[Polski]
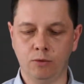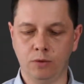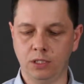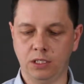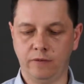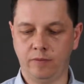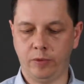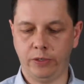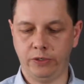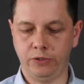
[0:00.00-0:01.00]
chłodzenia w
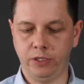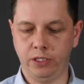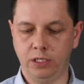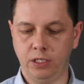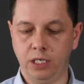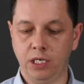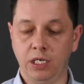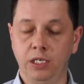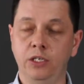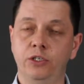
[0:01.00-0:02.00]
pojeździe,
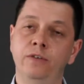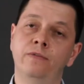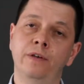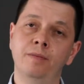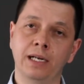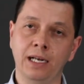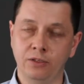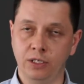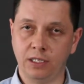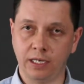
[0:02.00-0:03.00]
jeśli
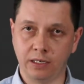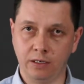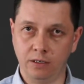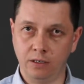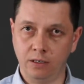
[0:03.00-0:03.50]
wymagacie tego,